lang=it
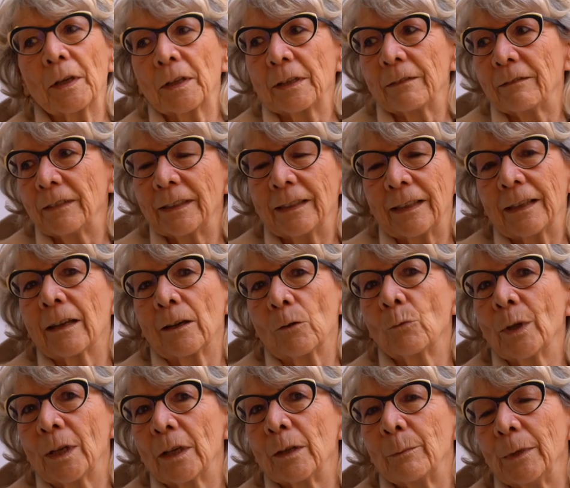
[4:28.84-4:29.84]
che diventerà
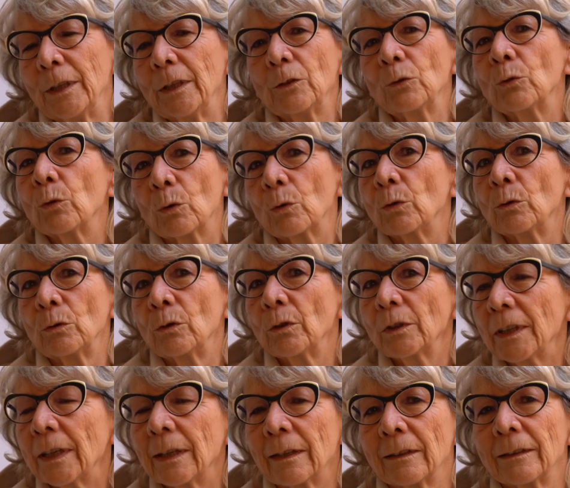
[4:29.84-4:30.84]
un elemento
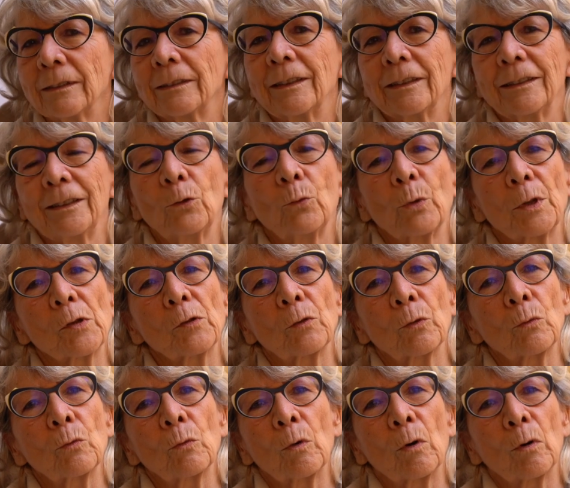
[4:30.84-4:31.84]
connotante di
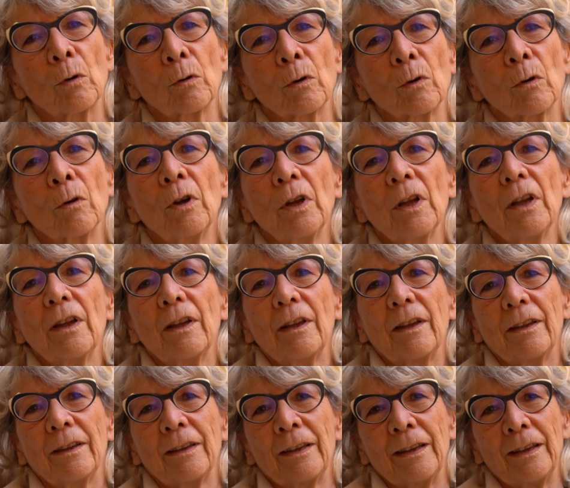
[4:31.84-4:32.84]
questo luogo,
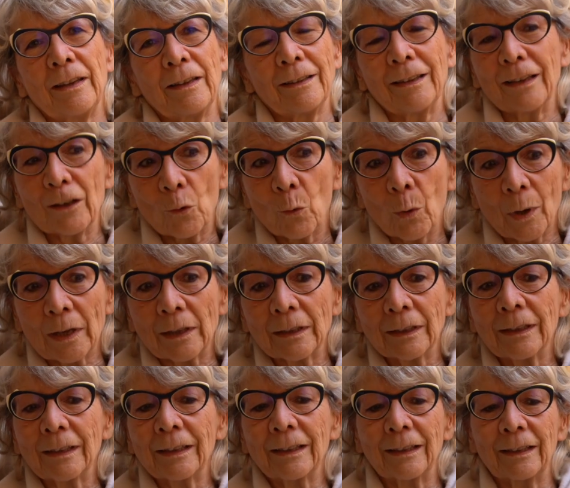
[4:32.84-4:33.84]
eh, nel
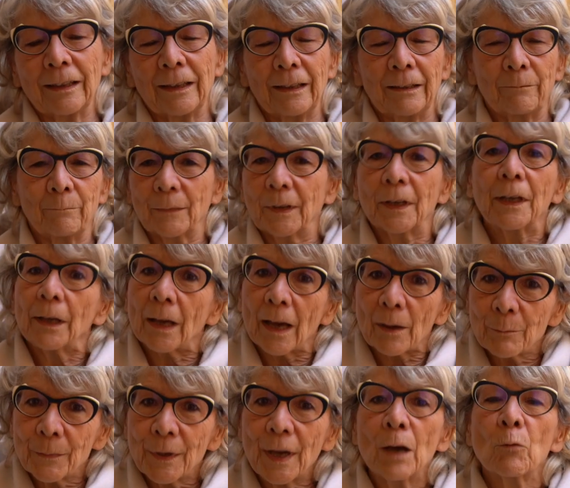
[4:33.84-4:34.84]
quale mm,
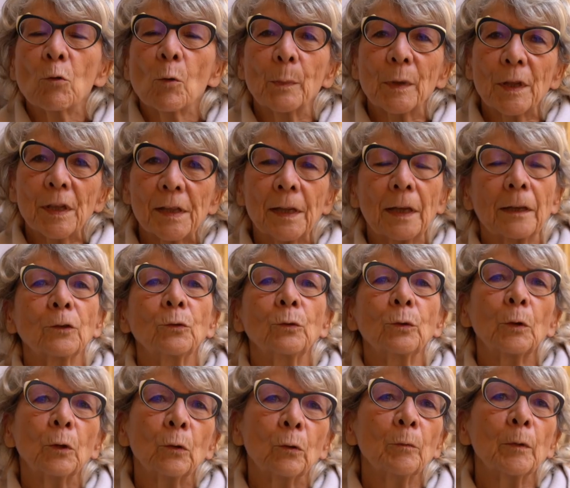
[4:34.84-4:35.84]
abbiamo
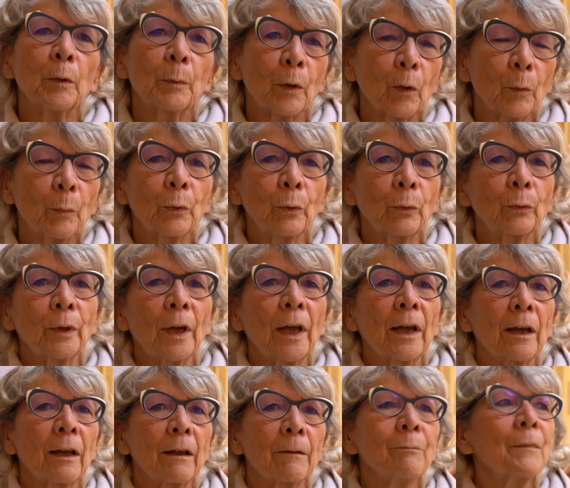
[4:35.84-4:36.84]
pensato come proprio
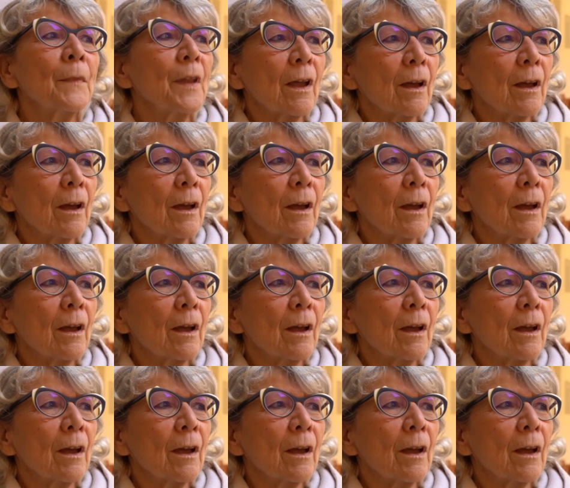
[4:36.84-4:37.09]
una,